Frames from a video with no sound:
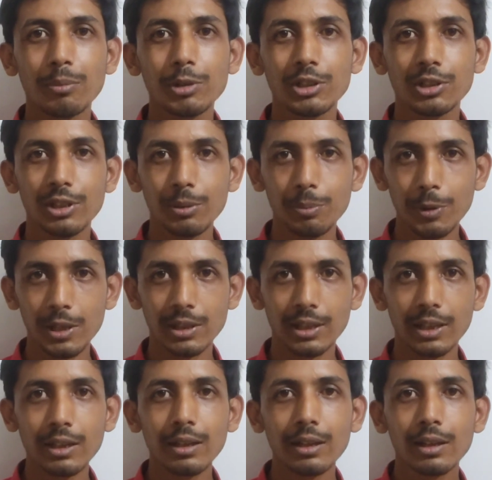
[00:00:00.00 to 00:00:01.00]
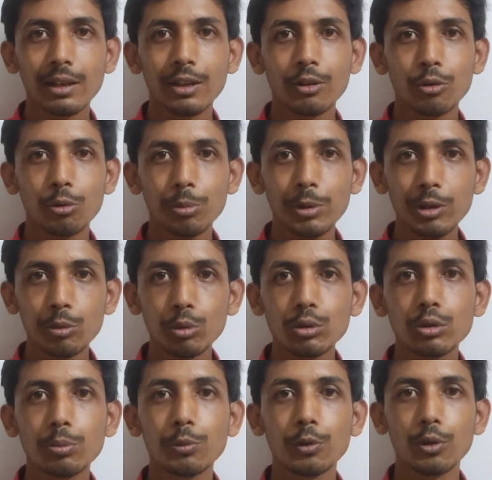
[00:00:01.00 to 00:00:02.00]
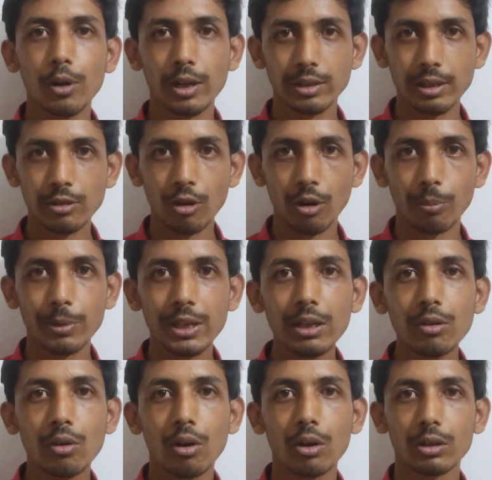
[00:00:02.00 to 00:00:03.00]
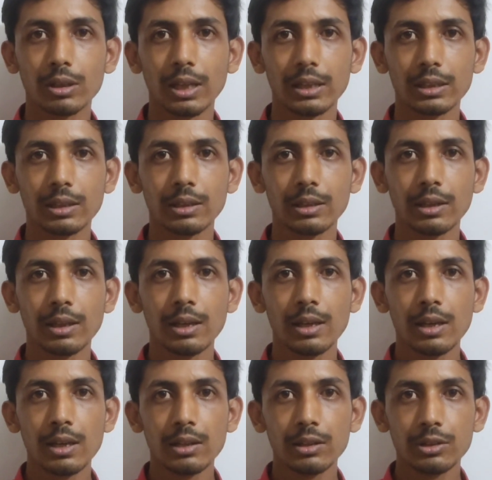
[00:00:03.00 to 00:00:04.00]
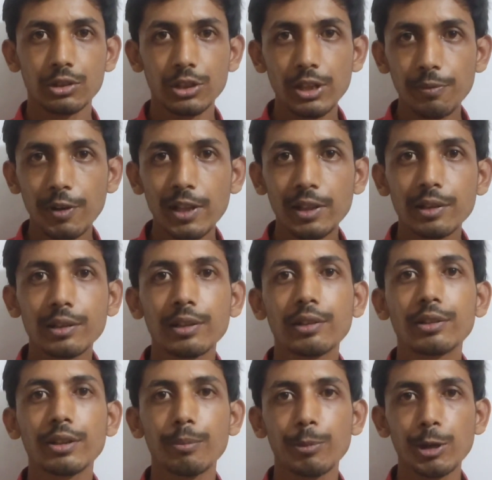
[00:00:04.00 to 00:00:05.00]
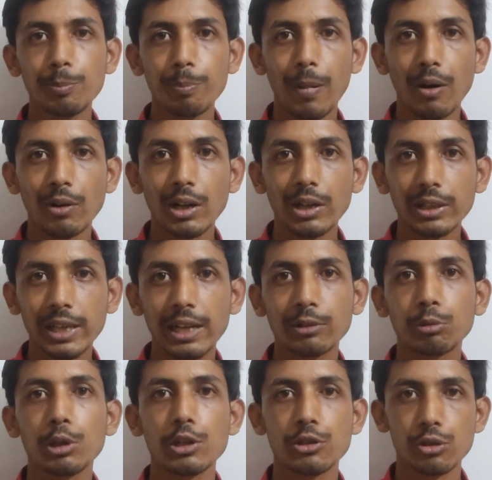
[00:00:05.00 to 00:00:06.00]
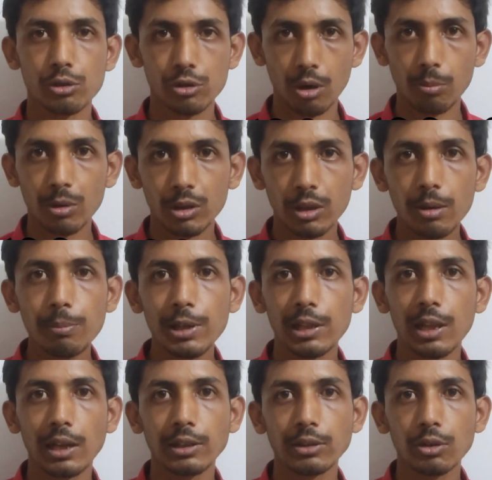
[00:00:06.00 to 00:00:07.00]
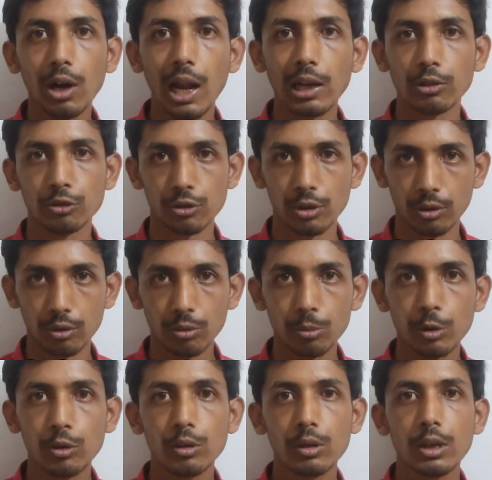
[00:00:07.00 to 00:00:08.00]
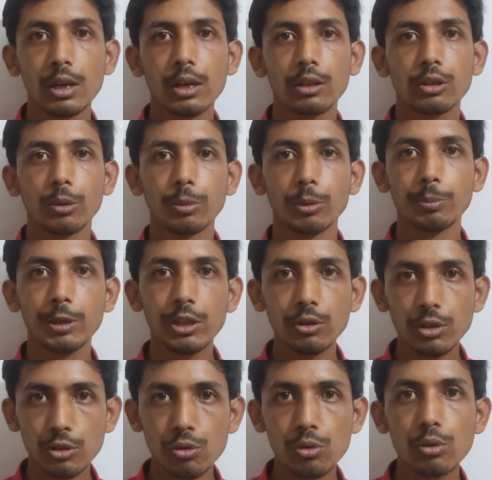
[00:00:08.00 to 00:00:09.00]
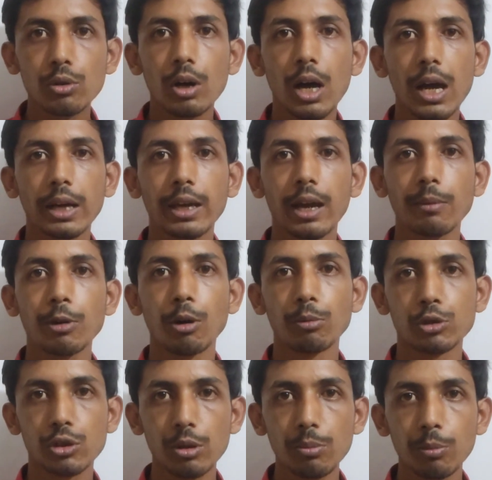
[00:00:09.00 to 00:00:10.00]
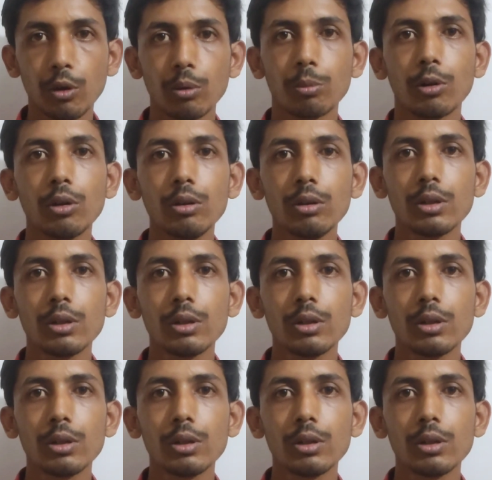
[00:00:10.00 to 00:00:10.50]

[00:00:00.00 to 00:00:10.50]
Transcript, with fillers: আমি থ্রি ফেজের খুবই গুরুত্বপূর্ণ একটি টপিক অর্থাৎ থ্রি ফেজ সিস্টেমের পাওয়ার ক্যালকুলেশন সম্পর্কে বিস্তারিত আলোচনা করব তবে ভিডিওটি শুরু করার আগে আমি অবশ্যই বলবো